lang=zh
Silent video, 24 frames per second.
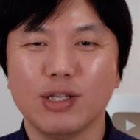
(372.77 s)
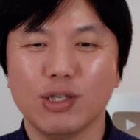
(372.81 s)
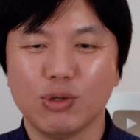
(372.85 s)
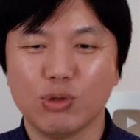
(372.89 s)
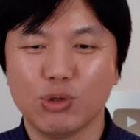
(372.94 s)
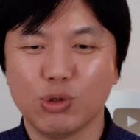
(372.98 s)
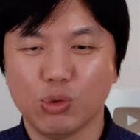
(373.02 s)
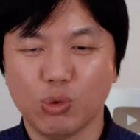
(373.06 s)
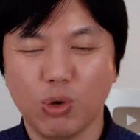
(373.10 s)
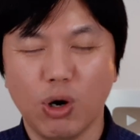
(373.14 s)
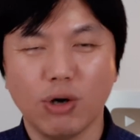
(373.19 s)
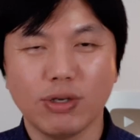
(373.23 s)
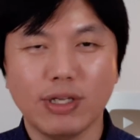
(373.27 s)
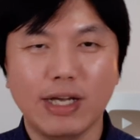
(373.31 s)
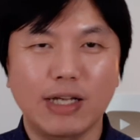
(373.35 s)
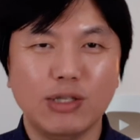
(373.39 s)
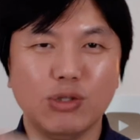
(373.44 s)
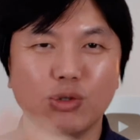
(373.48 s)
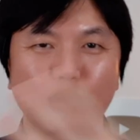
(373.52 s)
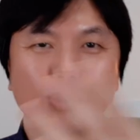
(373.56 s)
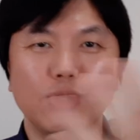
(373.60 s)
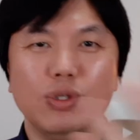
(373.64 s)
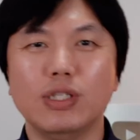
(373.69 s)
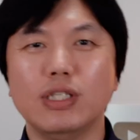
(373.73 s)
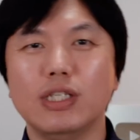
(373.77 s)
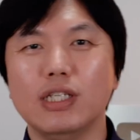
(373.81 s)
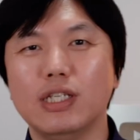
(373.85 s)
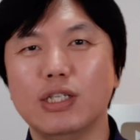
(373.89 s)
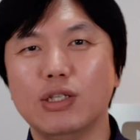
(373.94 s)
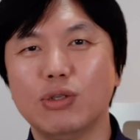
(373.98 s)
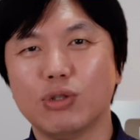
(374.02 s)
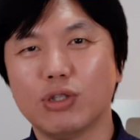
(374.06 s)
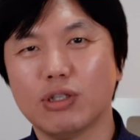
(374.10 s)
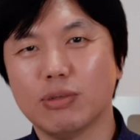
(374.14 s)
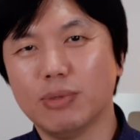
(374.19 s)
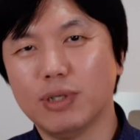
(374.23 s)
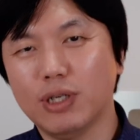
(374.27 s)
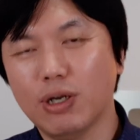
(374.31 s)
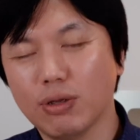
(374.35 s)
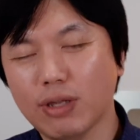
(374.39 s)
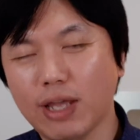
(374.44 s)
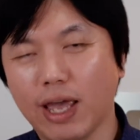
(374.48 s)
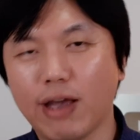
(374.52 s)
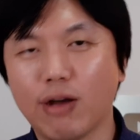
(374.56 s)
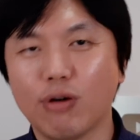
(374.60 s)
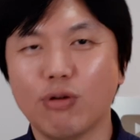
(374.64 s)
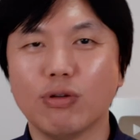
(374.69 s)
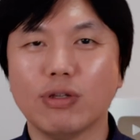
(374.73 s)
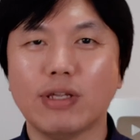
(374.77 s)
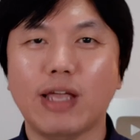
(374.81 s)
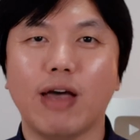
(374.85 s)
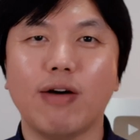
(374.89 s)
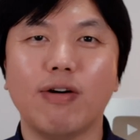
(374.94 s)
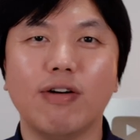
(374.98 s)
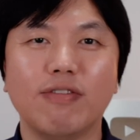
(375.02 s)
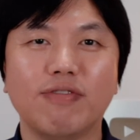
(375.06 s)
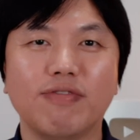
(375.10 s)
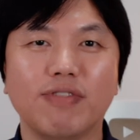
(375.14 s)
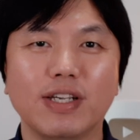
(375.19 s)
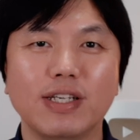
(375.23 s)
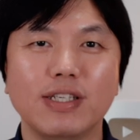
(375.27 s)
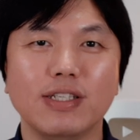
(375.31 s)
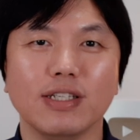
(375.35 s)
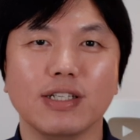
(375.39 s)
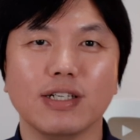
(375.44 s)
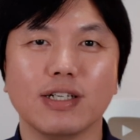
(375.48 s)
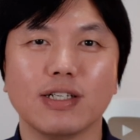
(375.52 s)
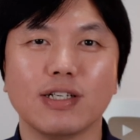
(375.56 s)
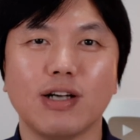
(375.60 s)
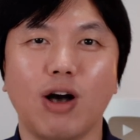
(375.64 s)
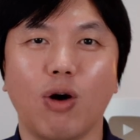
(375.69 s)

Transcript: 又是多少架军机，又什么绕台空台湾飞行，